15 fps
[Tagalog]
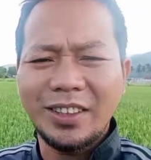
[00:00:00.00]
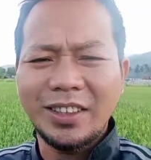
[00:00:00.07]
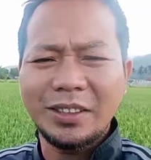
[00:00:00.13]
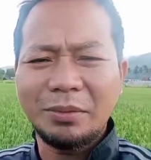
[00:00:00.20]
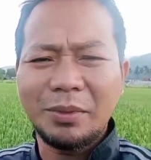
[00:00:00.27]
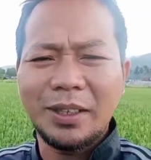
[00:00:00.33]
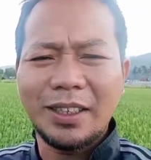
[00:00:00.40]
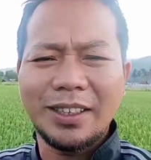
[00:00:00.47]
guys
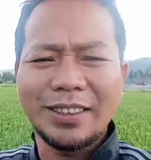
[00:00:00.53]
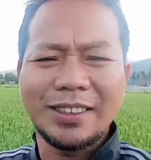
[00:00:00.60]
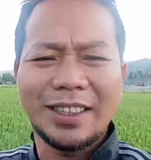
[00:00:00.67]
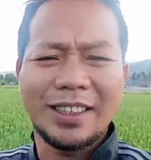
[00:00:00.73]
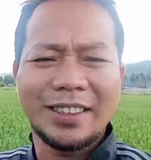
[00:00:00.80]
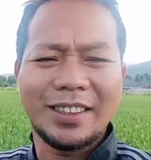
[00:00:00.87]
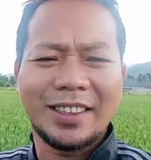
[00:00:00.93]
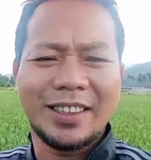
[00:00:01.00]
mga
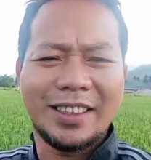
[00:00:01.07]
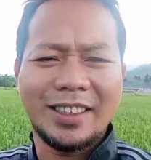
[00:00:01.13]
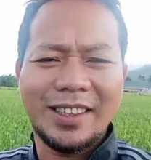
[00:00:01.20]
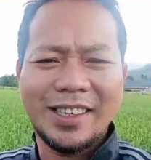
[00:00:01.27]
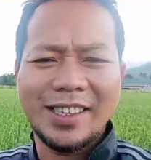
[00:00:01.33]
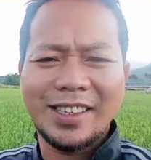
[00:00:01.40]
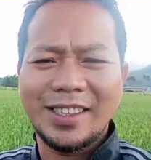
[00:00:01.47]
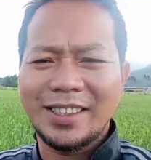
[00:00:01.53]
kasaka,
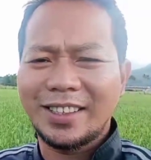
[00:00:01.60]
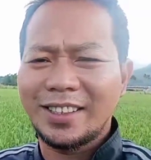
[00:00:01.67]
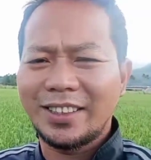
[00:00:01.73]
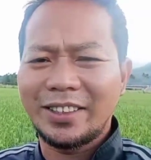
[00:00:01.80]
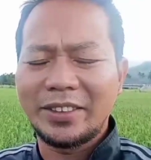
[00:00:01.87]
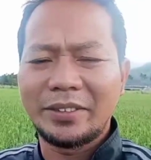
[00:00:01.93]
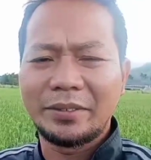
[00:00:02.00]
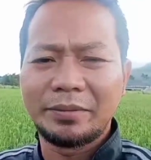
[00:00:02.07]

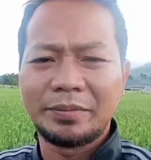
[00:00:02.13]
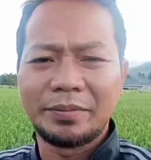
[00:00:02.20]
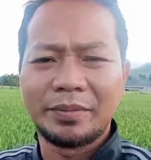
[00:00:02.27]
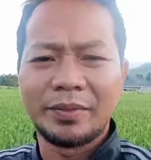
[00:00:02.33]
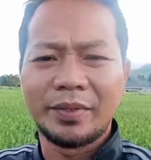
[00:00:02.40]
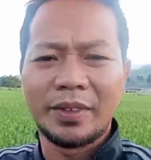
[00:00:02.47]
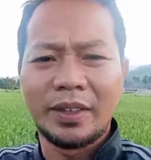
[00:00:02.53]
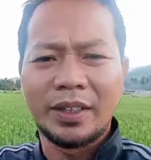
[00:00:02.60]
uh,
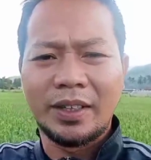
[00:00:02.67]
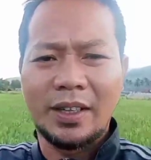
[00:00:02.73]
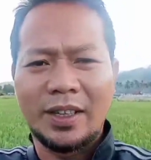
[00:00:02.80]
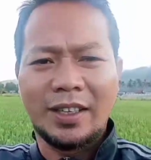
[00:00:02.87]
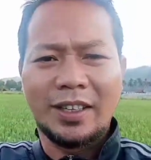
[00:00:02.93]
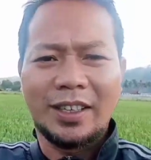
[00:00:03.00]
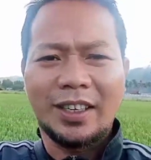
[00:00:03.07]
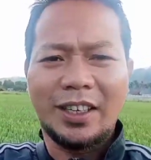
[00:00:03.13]

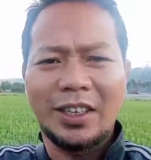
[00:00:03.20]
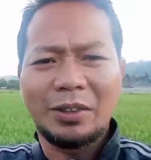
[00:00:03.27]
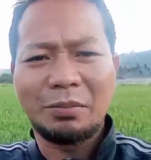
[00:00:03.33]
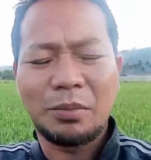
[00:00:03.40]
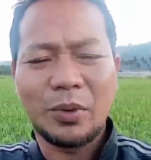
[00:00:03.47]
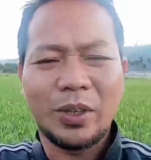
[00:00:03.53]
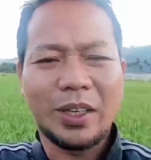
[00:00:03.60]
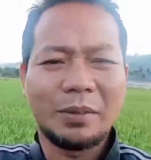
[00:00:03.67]
ngayon
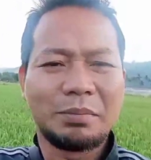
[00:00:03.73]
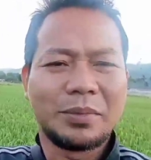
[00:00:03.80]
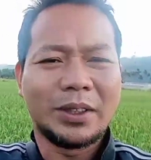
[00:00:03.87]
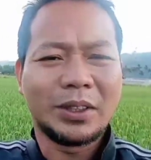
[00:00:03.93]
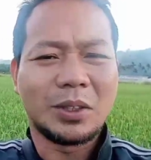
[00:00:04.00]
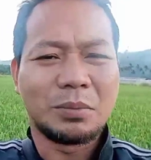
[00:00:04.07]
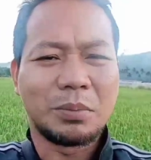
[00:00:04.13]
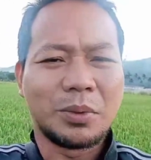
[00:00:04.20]
po ay
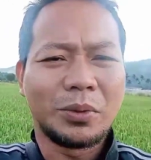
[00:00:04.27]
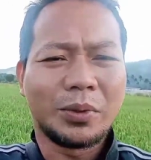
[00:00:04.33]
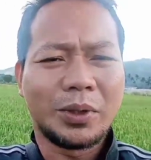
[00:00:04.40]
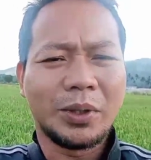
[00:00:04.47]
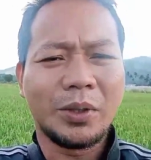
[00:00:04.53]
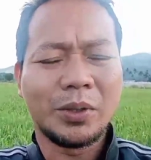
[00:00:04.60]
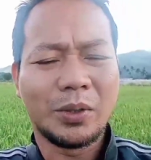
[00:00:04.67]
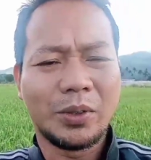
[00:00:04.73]
update ko po
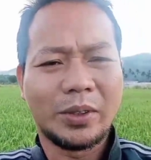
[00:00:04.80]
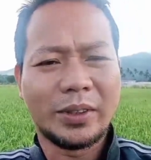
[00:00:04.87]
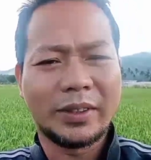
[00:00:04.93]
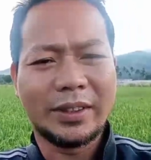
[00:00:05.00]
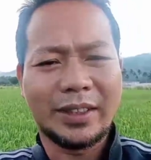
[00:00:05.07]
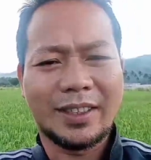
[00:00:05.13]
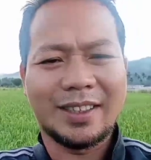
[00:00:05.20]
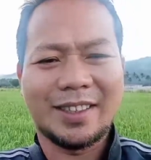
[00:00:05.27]
kayo
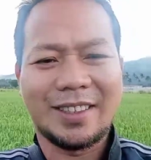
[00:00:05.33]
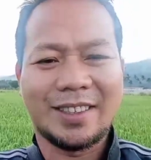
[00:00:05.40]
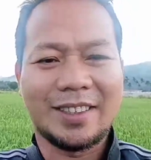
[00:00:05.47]
sa